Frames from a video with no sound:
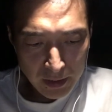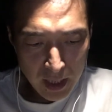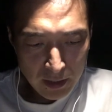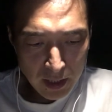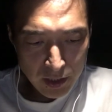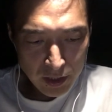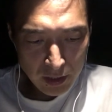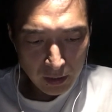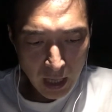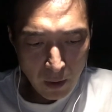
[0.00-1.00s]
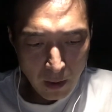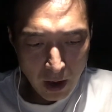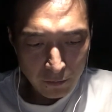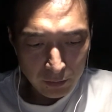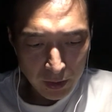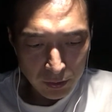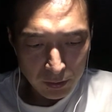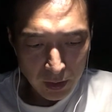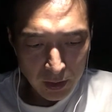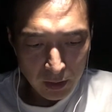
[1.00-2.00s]
荐，认识了大华府地区
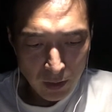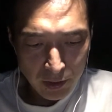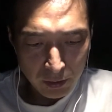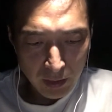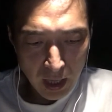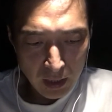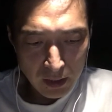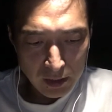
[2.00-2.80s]
的一个装修大哥，